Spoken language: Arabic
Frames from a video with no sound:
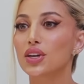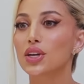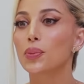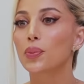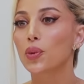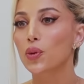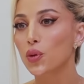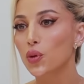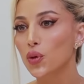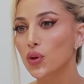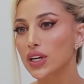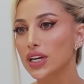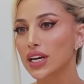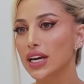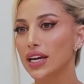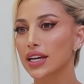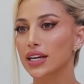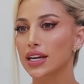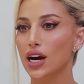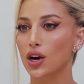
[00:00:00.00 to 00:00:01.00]

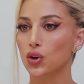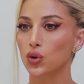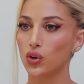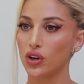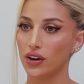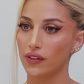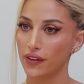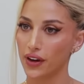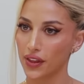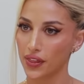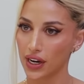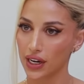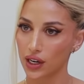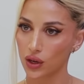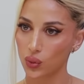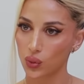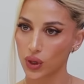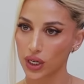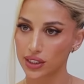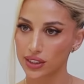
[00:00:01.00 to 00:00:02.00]
يبغوني اني اروح في
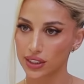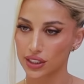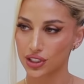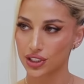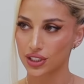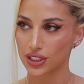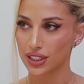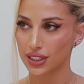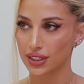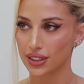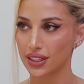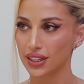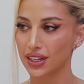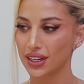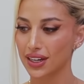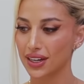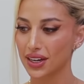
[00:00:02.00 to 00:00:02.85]
هذاك الوقت عشان